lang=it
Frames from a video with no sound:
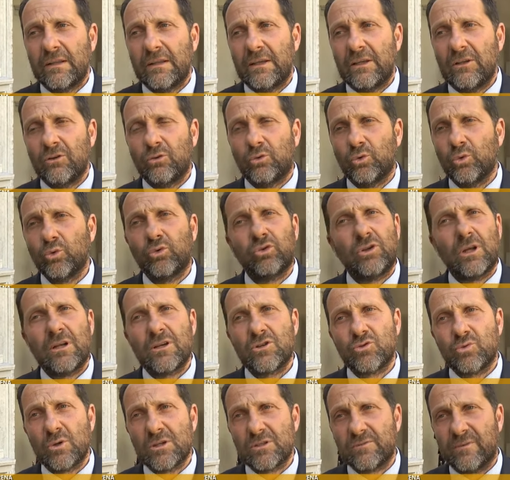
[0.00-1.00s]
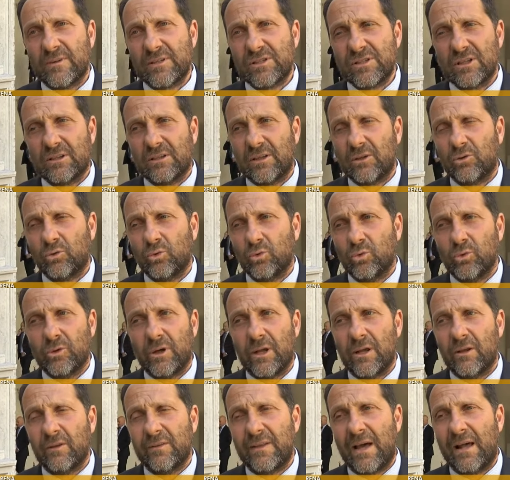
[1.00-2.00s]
in tutte le sue sfaccettature,